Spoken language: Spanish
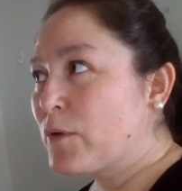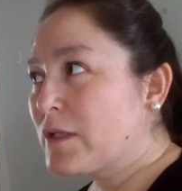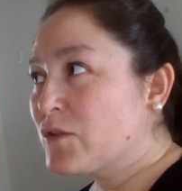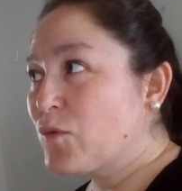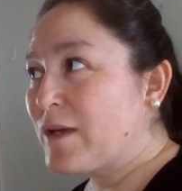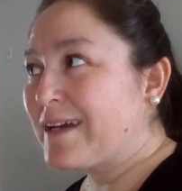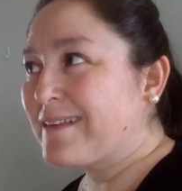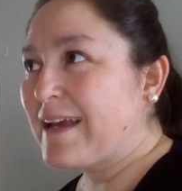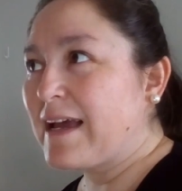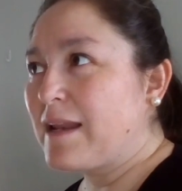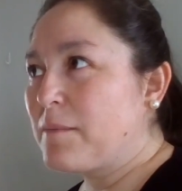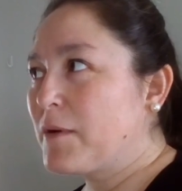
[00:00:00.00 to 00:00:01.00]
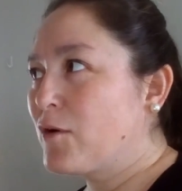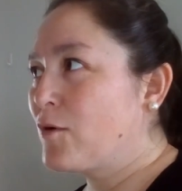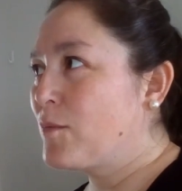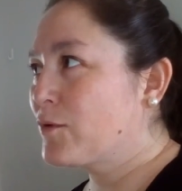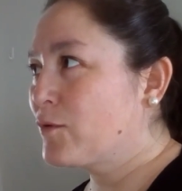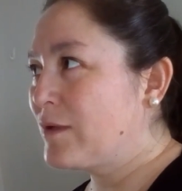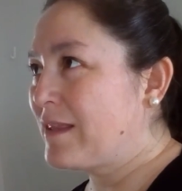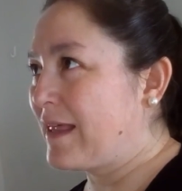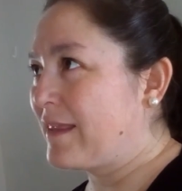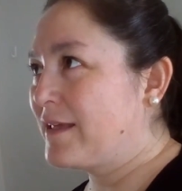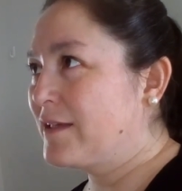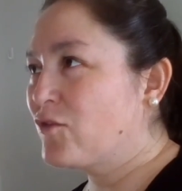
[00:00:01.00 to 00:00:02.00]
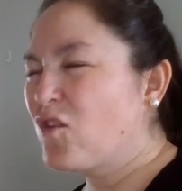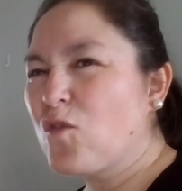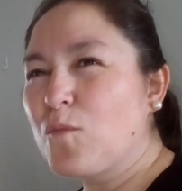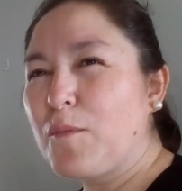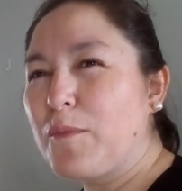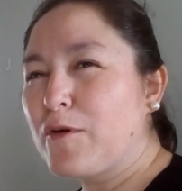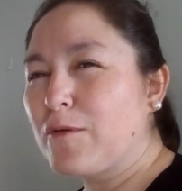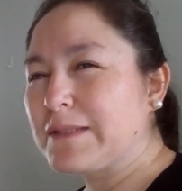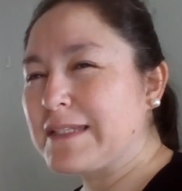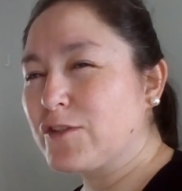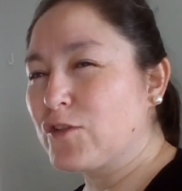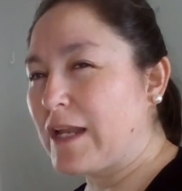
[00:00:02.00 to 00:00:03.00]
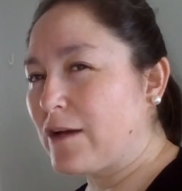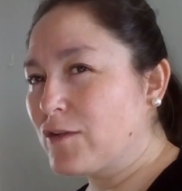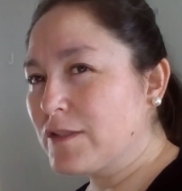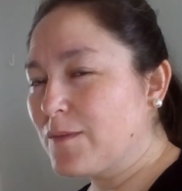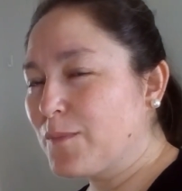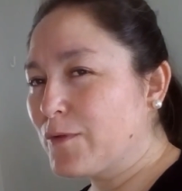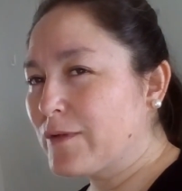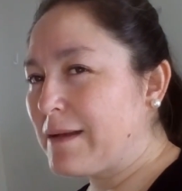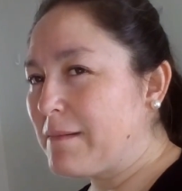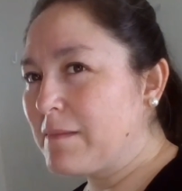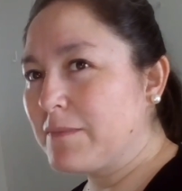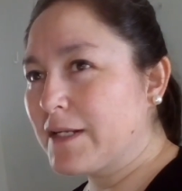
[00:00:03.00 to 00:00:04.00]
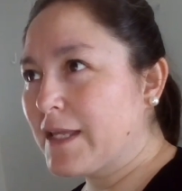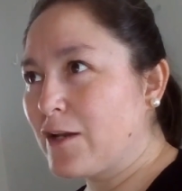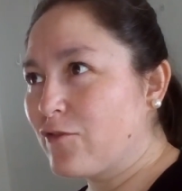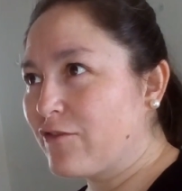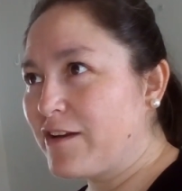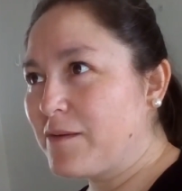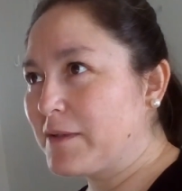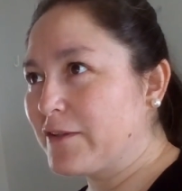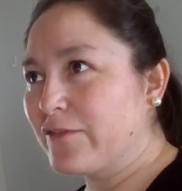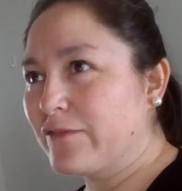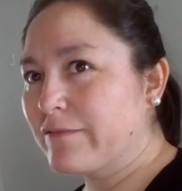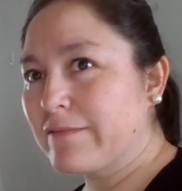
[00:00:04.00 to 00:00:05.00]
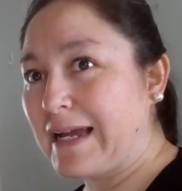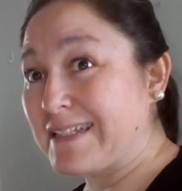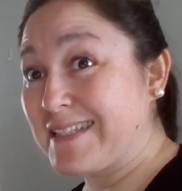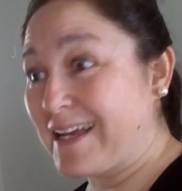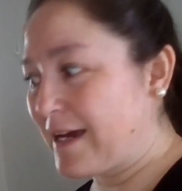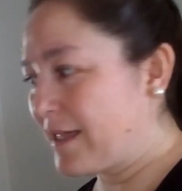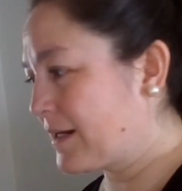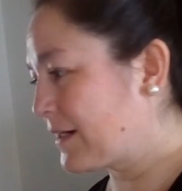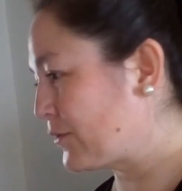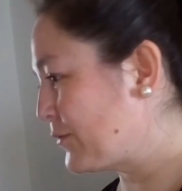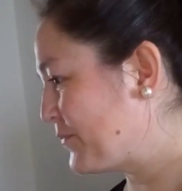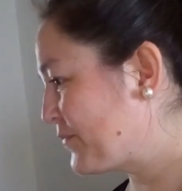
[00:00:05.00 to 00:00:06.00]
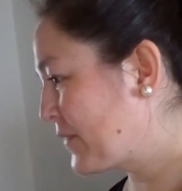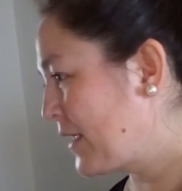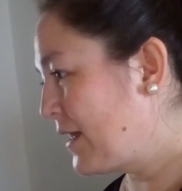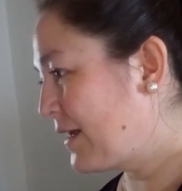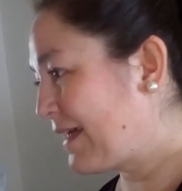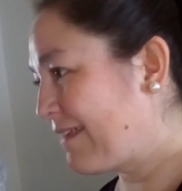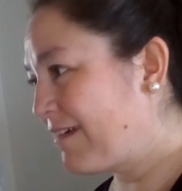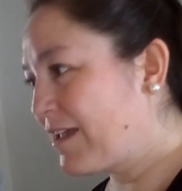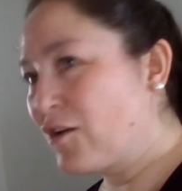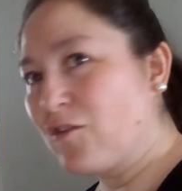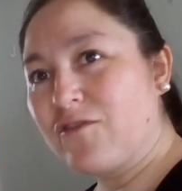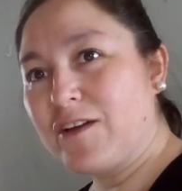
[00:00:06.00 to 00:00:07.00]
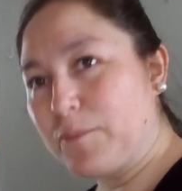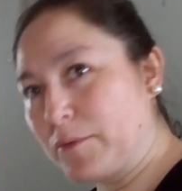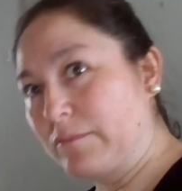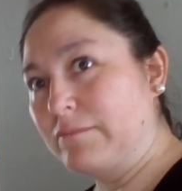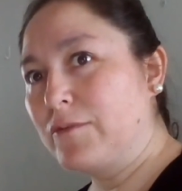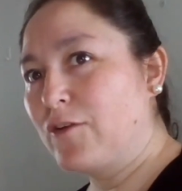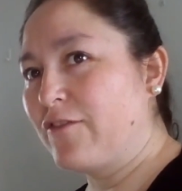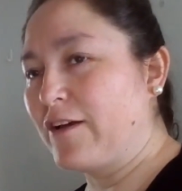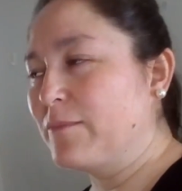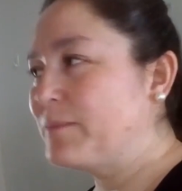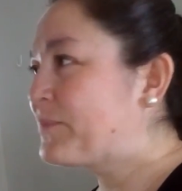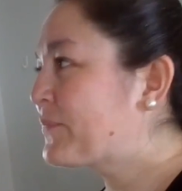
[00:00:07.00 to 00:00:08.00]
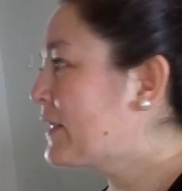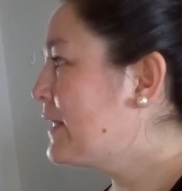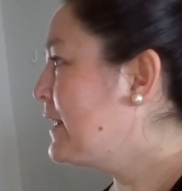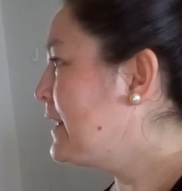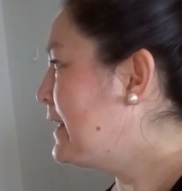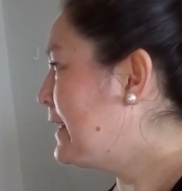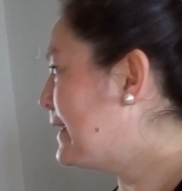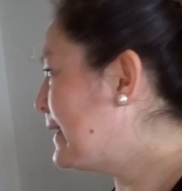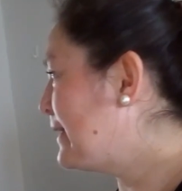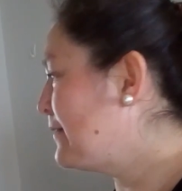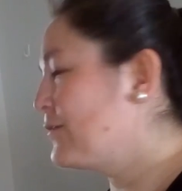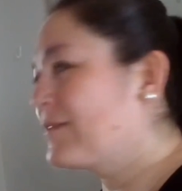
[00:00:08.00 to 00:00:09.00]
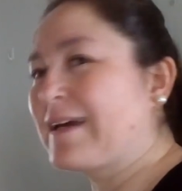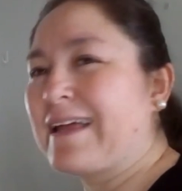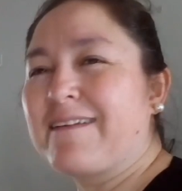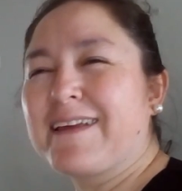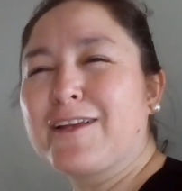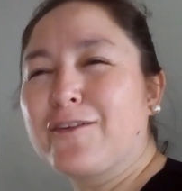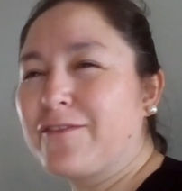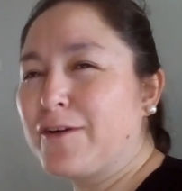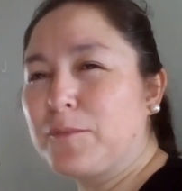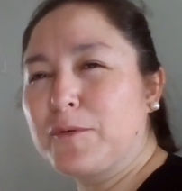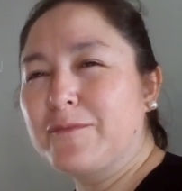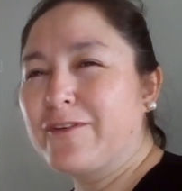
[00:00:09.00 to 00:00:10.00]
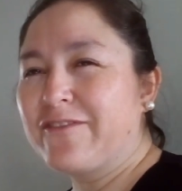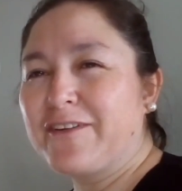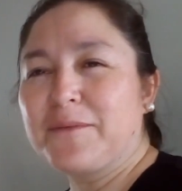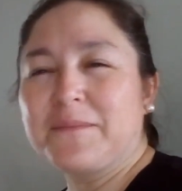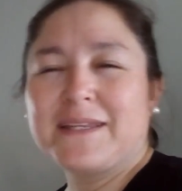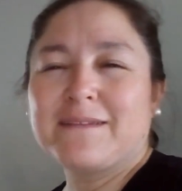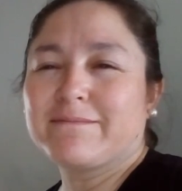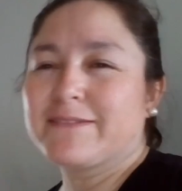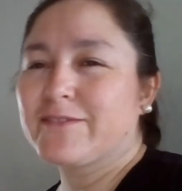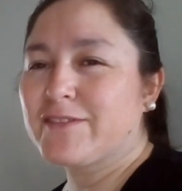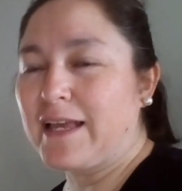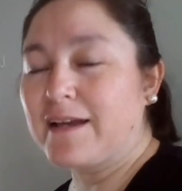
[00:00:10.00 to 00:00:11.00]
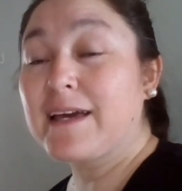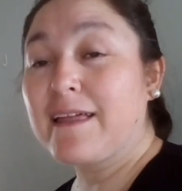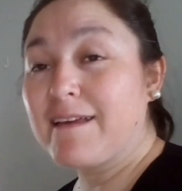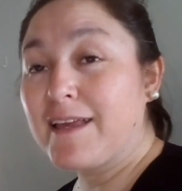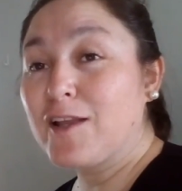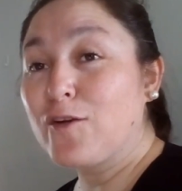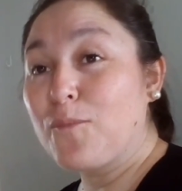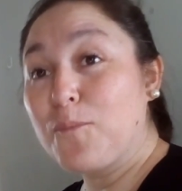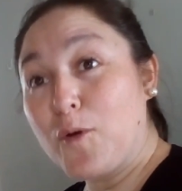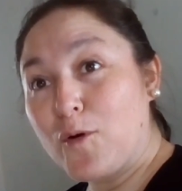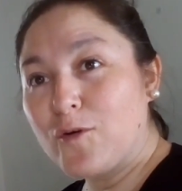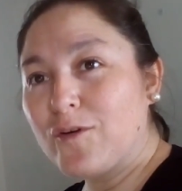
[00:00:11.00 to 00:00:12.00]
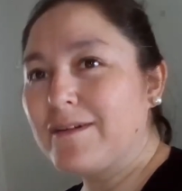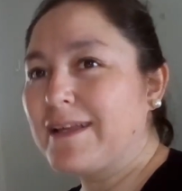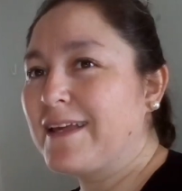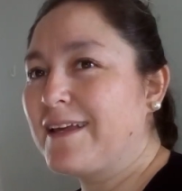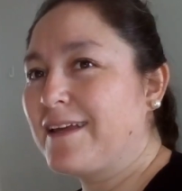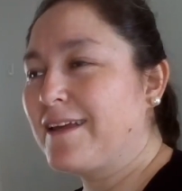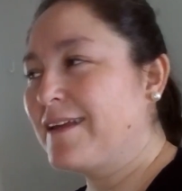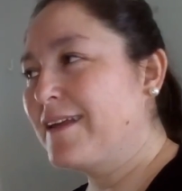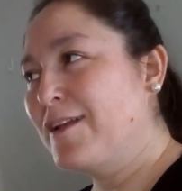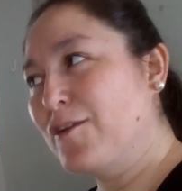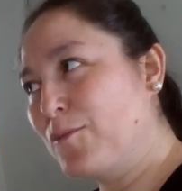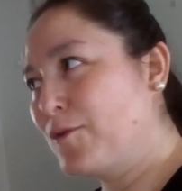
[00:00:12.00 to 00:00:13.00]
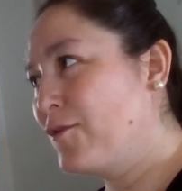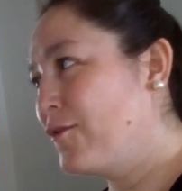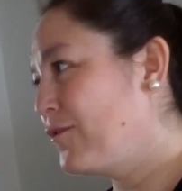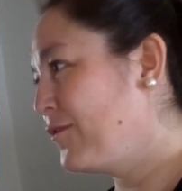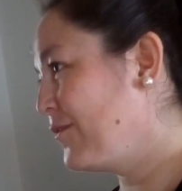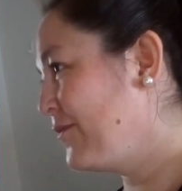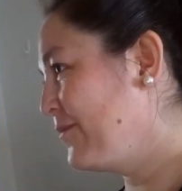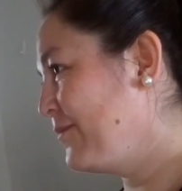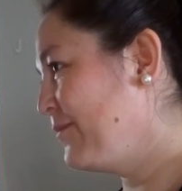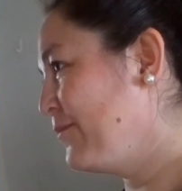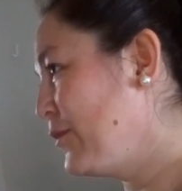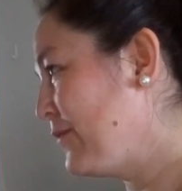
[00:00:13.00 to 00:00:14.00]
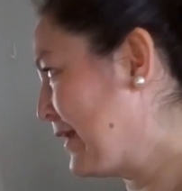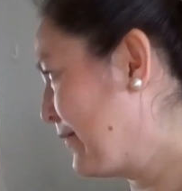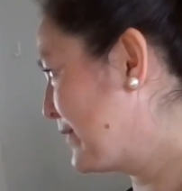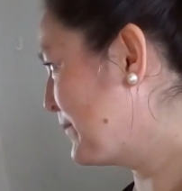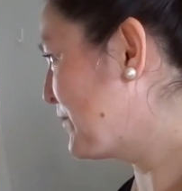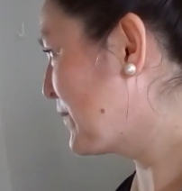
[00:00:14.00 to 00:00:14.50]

porque sus hijas tengan las mejores oportunidades. Estoy como un poco obsesionada con esos programas porque los veo, pero casi a cada rato. Cada vez que los veo, pum, los veo. Eh, cada vez que los veo, pum, los veo, miren, o sea, cada vez que los pongo eh, y lo puedo volver a ver.